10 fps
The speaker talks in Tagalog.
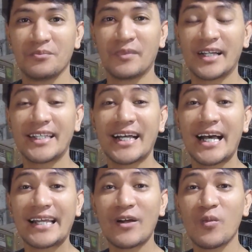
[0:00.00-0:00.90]
Magandang
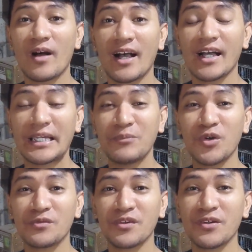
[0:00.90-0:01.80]
araw mga
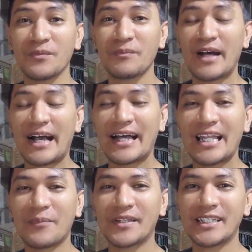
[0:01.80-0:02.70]
kaibon, no? mga
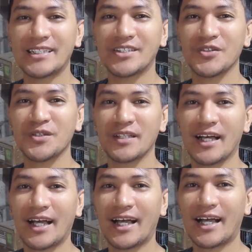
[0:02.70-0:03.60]
kalapatids yun.
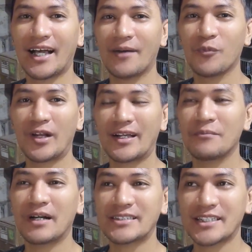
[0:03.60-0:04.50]
Um,
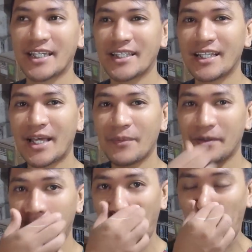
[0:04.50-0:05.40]
welcome back sa channel
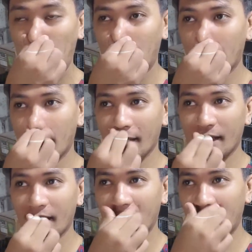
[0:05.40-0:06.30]
namin.
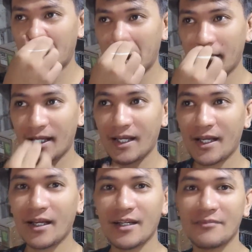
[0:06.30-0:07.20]

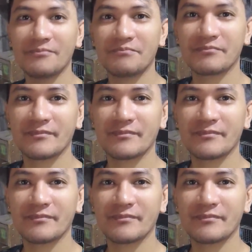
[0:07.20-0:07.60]
Um,